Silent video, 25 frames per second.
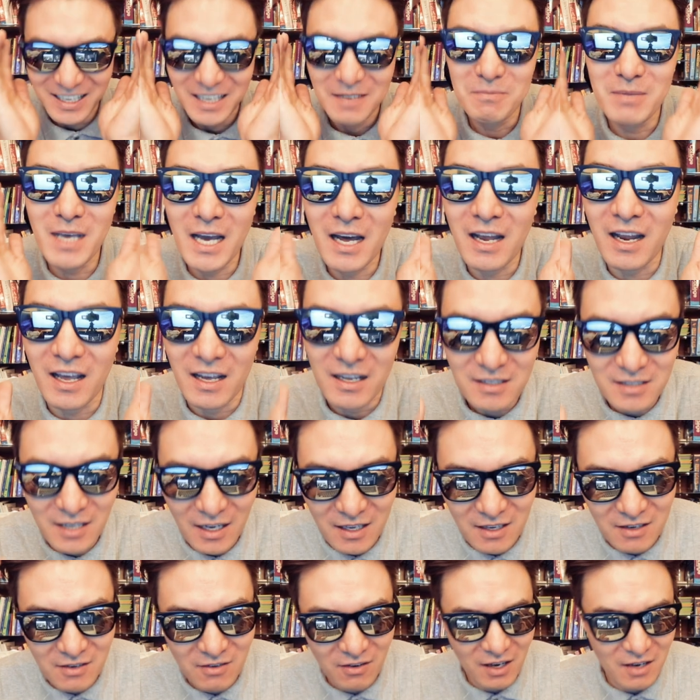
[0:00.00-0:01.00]
미안해,
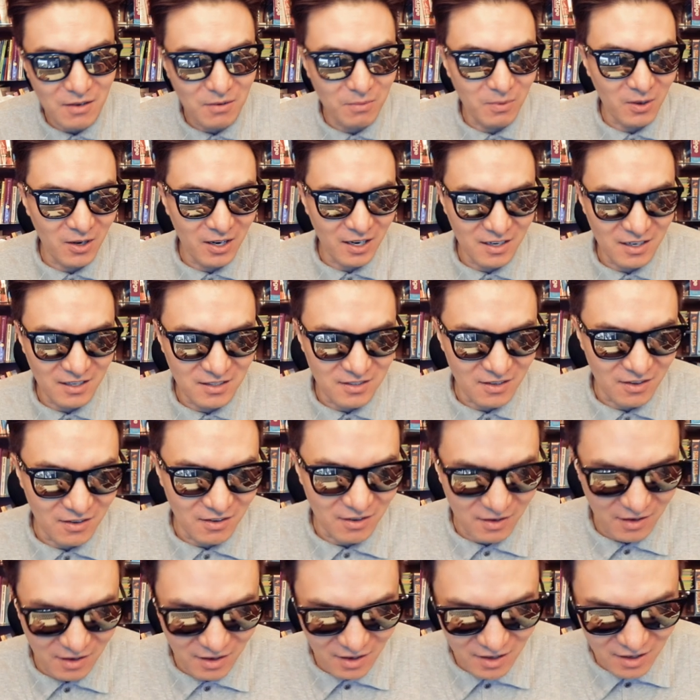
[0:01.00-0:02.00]
생긴 것 같고 뭐라
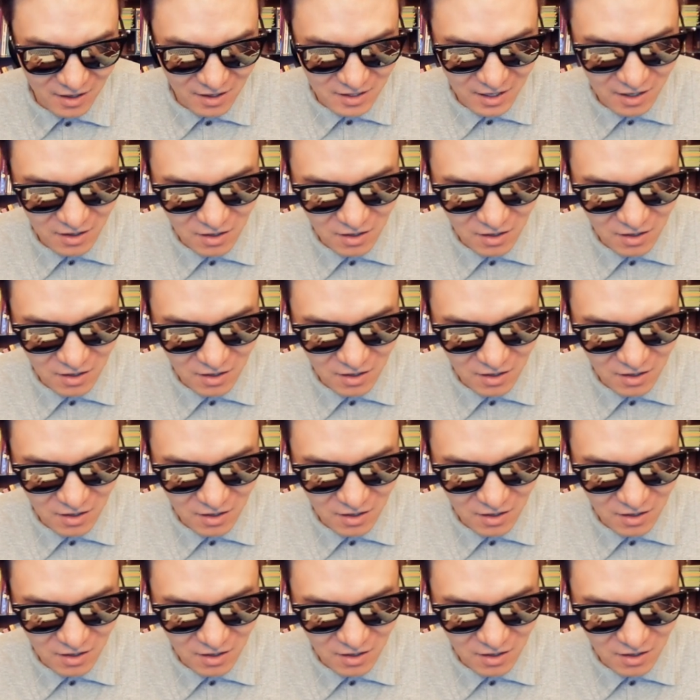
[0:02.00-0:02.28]
그래서. 자,